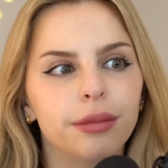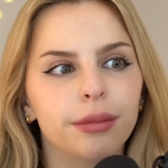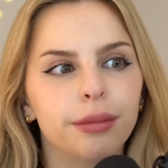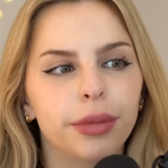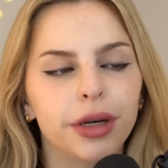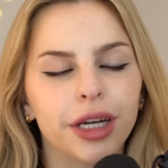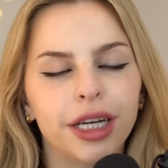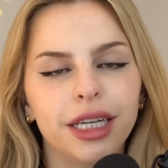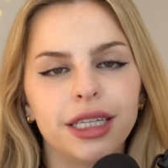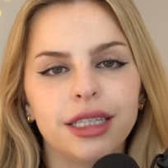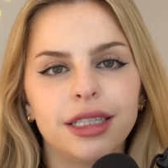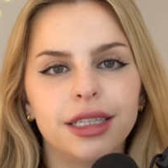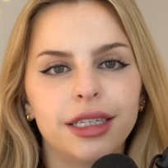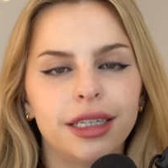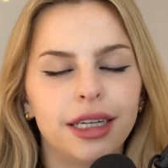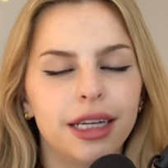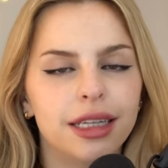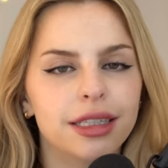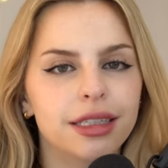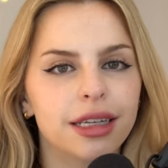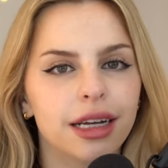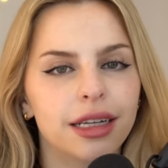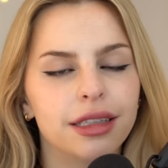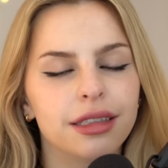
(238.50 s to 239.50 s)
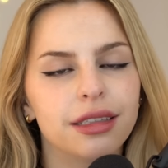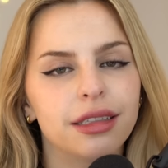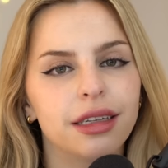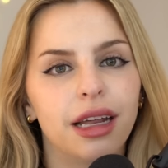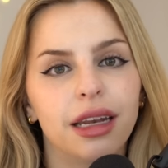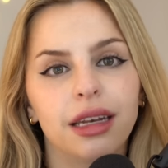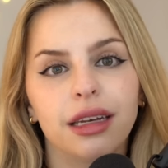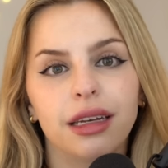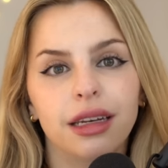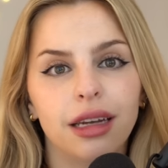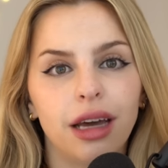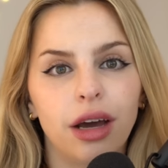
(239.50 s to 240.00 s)
bricht sie das Ganze
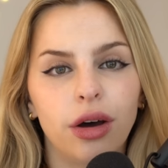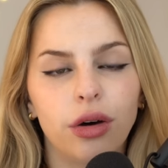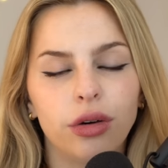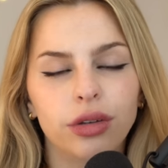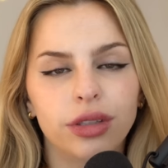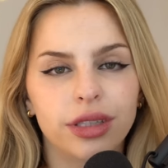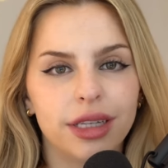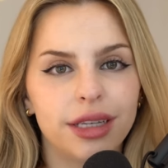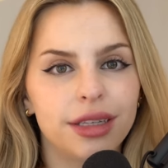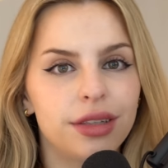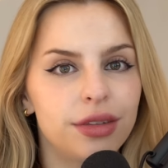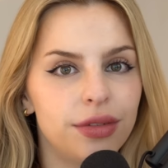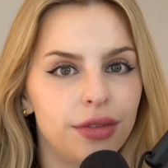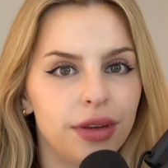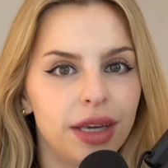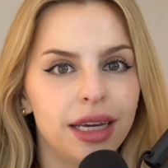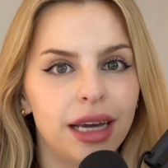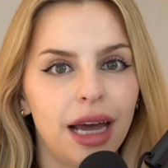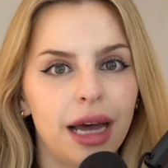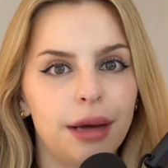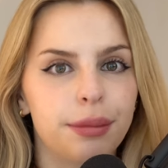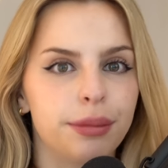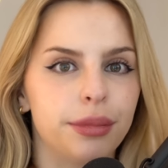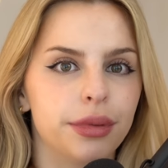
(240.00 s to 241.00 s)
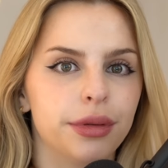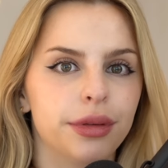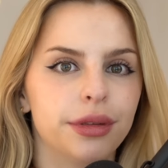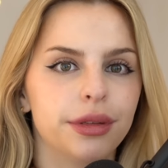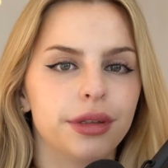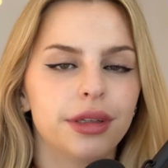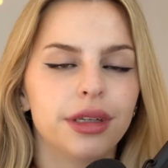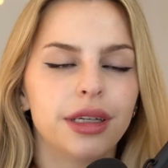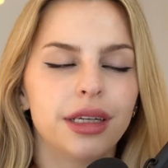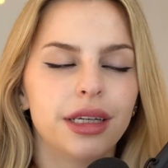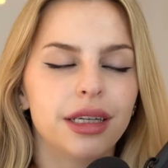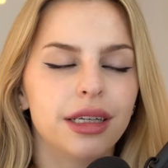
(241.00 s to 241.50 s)
dann auch deswegen ab,
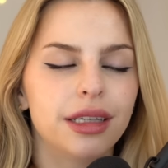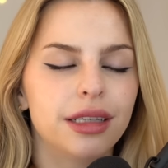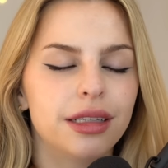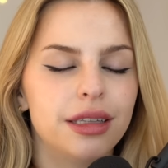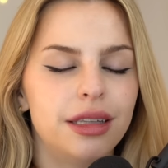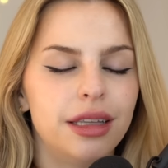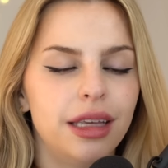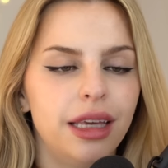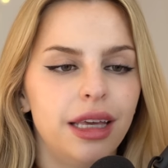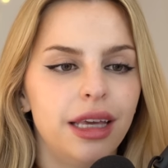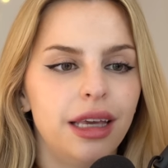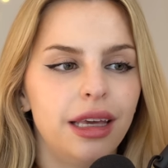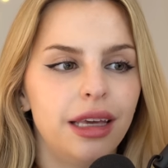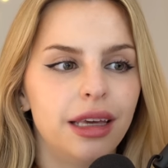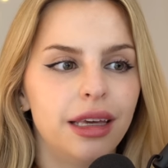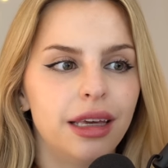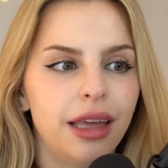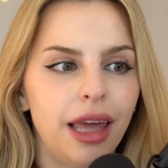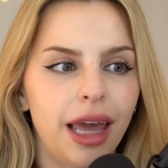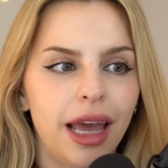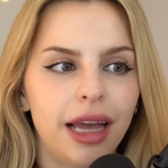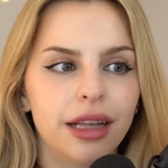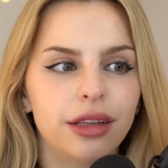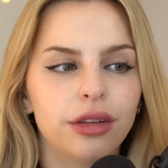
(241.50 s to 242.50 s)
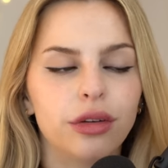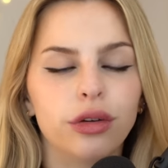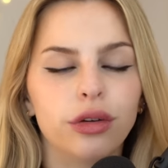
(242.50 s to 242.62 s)
Sie kehrt